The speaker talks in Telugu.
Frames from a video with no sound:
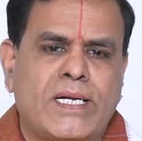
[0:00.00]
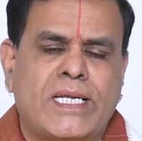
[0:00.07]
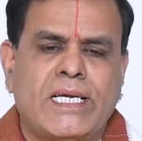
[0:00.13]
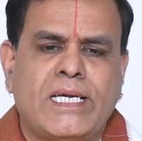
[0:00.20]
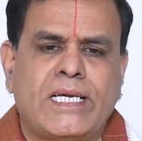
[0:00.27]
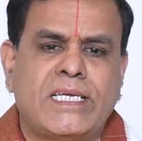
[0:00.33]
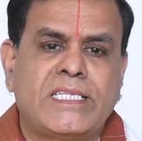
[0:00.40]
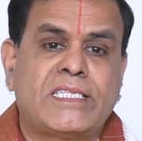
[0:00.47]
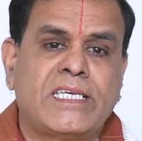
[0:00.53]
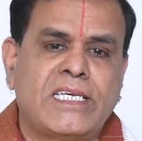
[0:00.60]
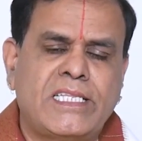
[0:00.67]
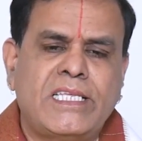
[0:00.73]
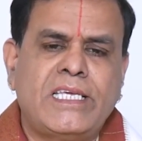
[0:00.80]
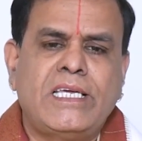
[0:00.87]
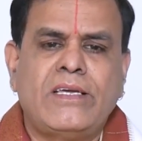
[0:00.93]
అంటే
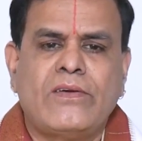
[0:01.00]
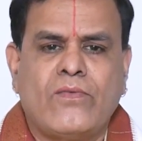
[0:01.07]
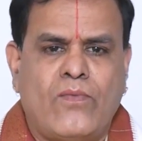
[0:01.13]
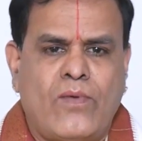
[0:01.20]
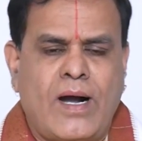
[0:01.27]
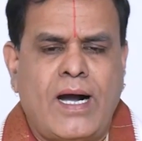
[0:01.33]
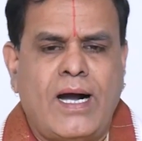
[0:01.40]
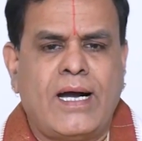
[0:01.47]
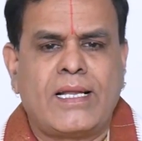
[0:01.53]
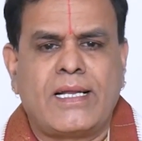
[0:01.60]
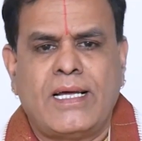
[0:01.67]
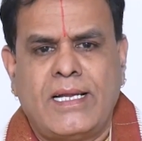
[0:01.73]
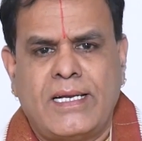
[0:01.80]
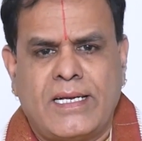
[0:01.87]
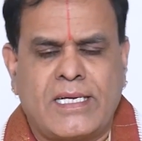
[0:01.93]
తిది వార
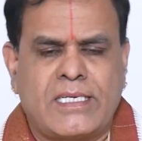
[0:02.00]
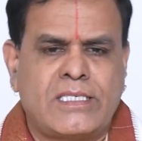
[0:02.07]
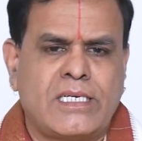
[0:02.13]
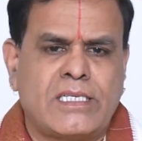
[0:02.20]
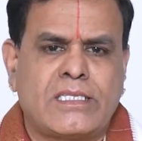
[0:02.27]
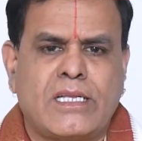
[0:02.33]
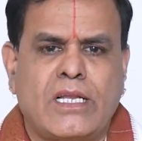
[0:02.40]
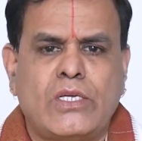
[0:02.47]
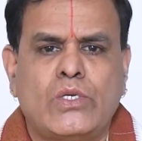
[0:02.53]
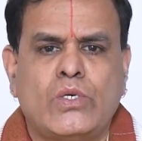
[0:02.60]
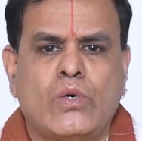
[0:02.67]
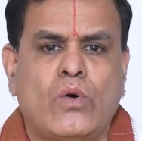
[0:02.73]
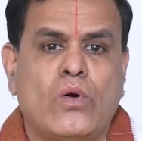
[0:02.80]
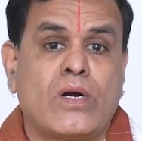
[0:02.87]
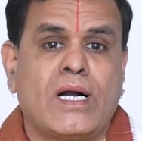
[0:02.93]
నక్షత్ర
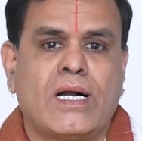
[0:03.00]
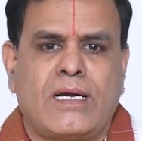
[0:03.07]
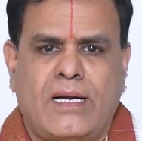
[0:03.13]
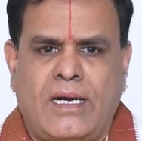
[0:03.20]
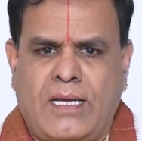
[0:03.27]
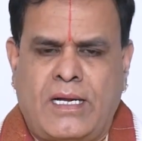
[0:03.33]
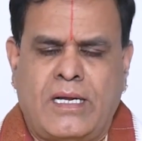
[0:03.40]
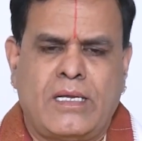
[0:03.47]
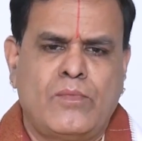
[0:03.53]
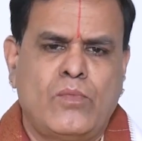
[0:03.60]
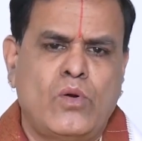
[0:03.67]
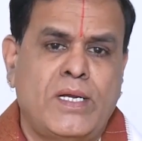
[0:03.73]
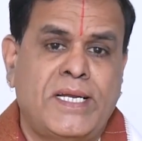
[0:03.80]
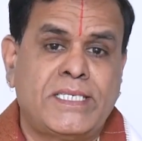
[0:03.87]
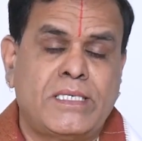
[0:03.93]
యోగ
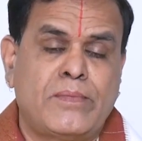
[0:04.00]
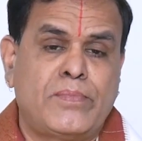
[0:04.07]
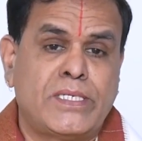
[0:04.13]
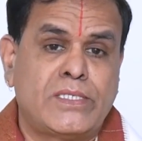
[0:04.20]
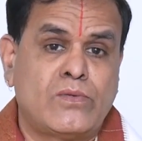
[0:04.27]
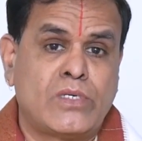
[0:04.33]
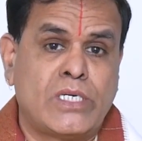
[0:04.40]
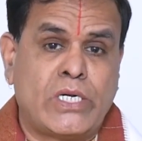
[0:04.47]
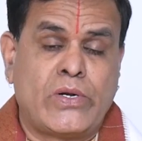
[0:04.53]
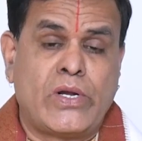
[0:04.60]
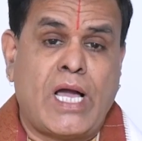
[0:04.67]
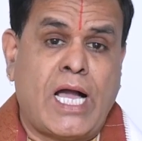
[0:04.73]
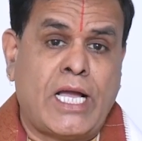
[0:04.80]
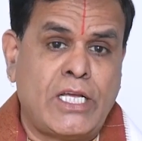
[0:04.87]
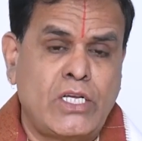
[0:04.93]
కరణములు అని చెప్పేసి
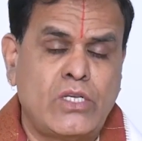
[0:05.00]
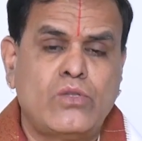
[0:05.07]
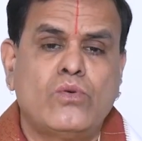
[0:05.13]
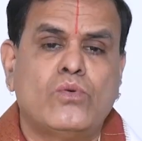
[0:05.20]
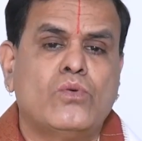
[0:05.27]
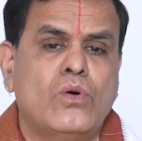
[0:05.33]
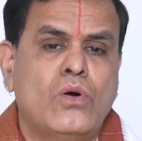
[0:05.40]
ఉండేటువంటి ఐదు